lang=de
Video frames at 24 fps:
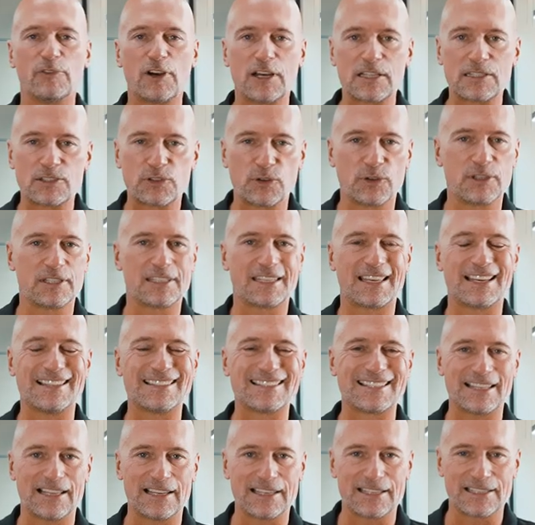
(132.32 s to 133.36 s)
Fahrzeug
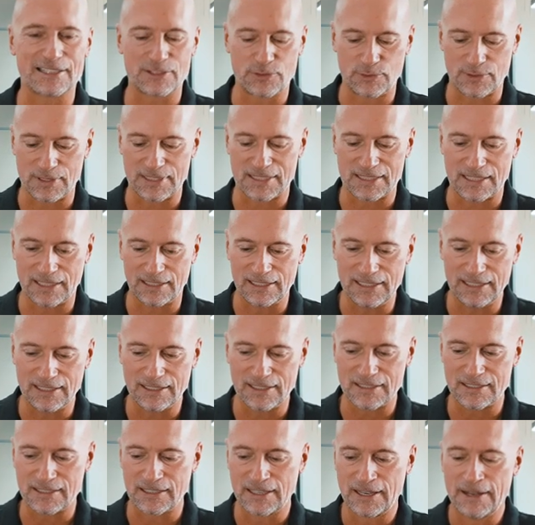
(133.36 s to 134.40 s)
ganz leicht zu installieren
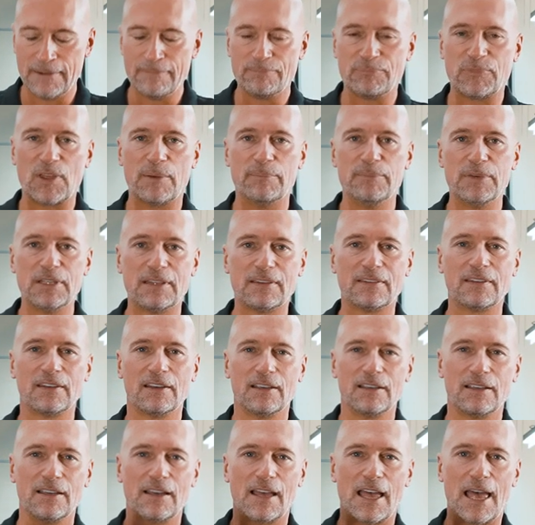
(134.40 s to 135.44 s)
ist, damit
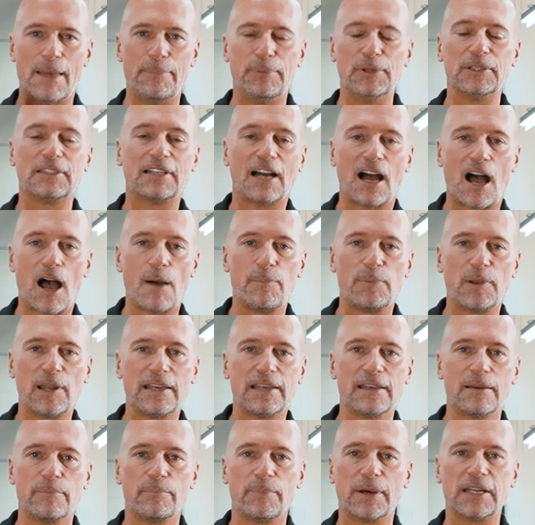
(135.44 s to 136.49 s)
Apple
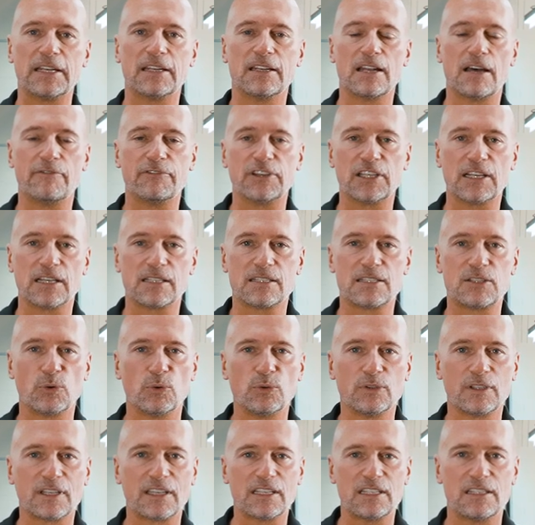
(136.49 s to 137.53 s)
CarPlay bei der
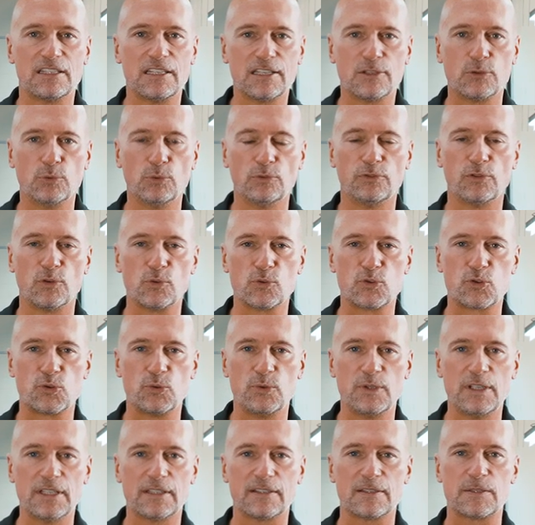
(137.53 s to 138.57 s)
Navigation richtig gut
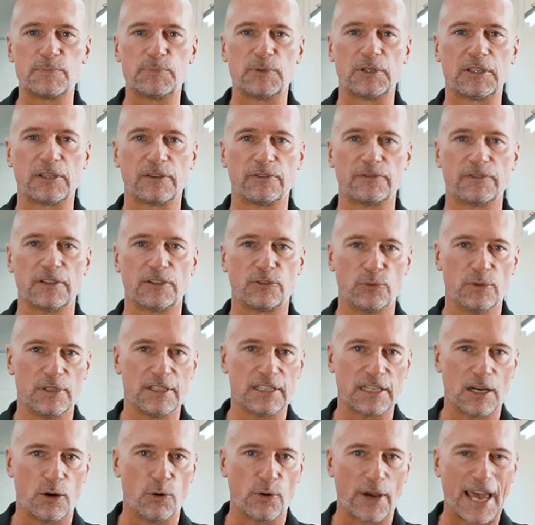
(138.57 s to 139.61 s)
funktioniert. Das betrifft
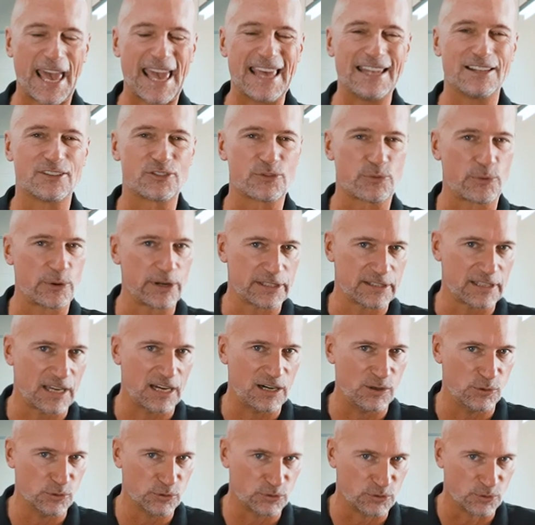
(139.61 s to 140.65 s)
natürlich auch Android
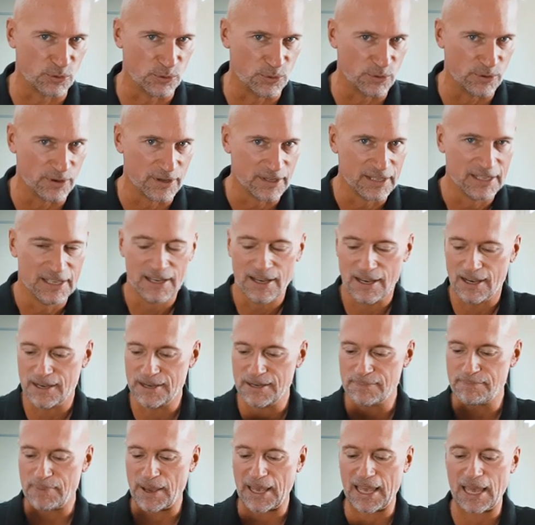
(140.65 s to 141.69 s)
Auto.
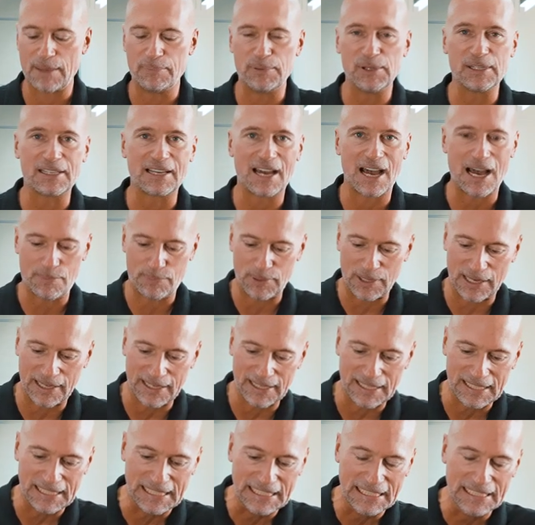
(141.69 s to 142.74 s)
Äh, bei Apple
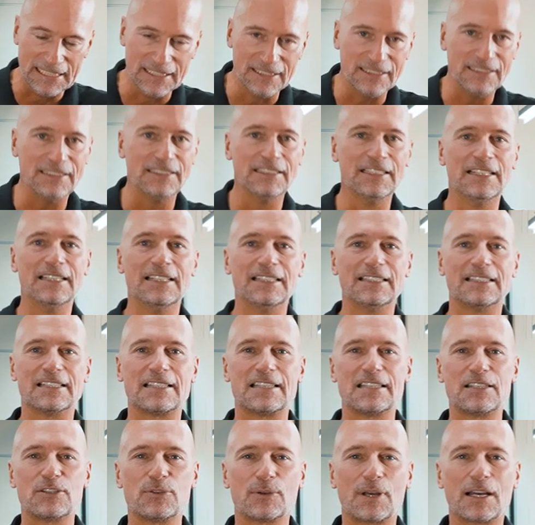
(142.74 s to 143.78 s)
CarPlay hier
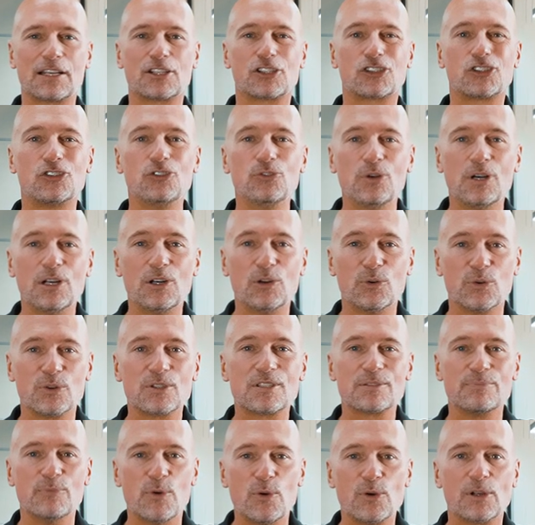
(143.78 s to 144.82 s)
das ist sogar
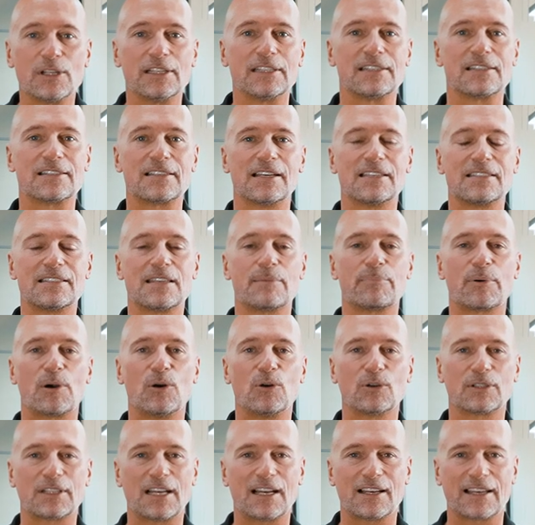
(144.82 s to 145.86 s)
schnurlos möglich. Das heißt, ihr
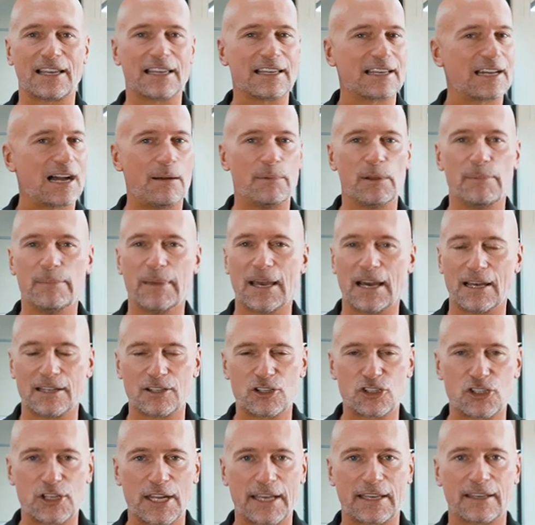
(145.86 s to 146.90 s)
braucht gar kein Kabel mehr
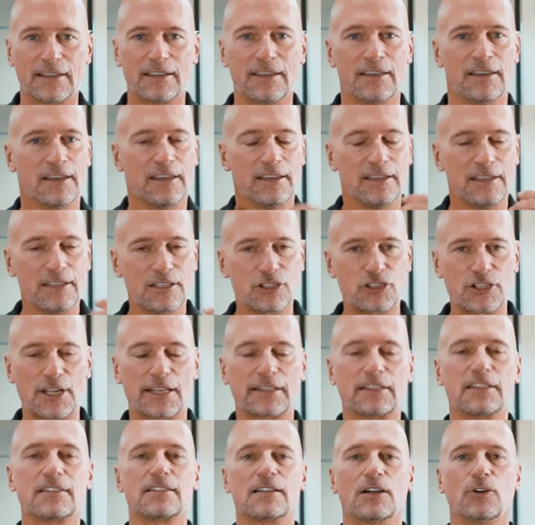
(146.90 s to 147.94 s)
anstecken. Ihr
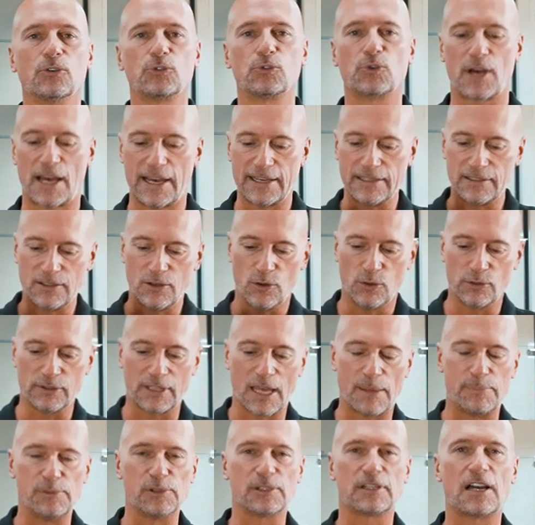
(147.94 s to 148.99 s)
steigt ins Auto rein und
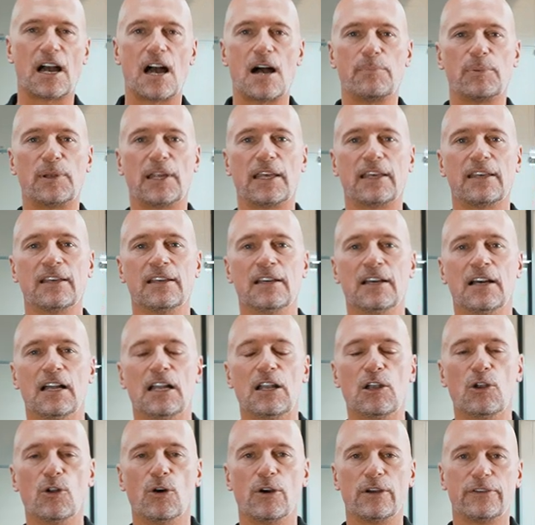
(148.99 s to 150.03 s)
Apple CarPlay
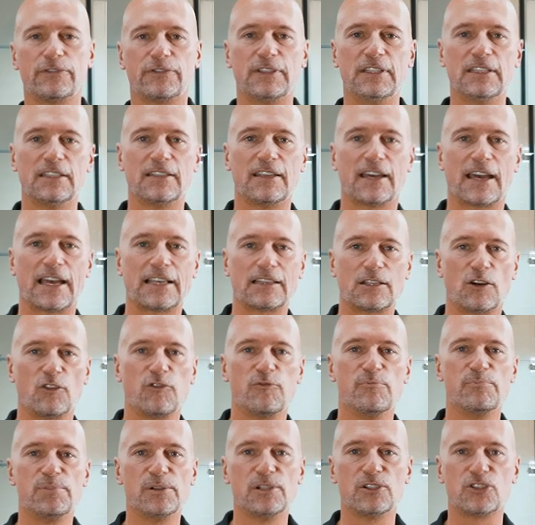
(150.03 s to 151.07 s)
läuft hier direkt auf
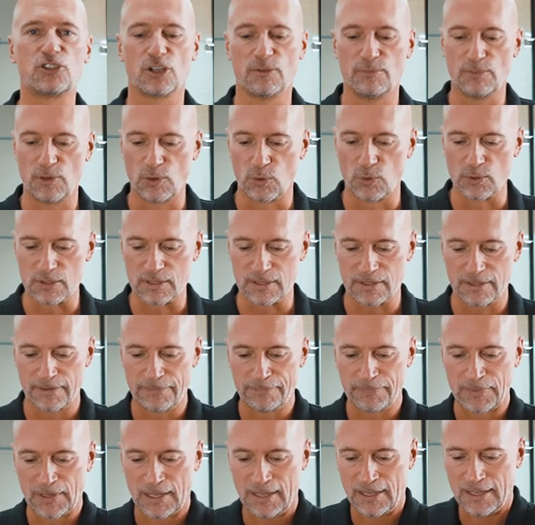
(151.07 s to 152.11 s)
dem Bildschirm los.
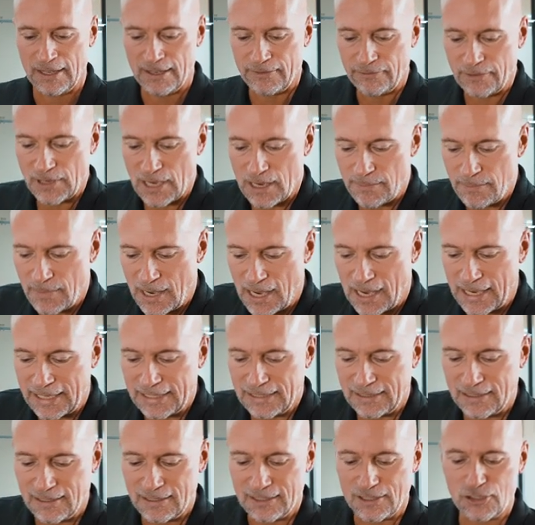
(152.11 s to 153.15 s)
Wir haben
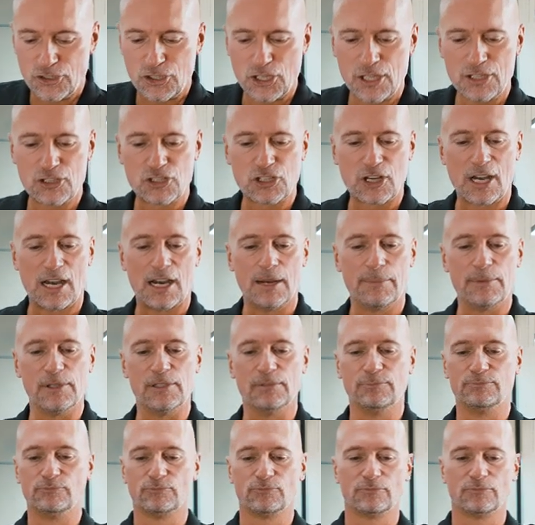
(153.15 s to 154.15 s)
ein Cinch-Kabel.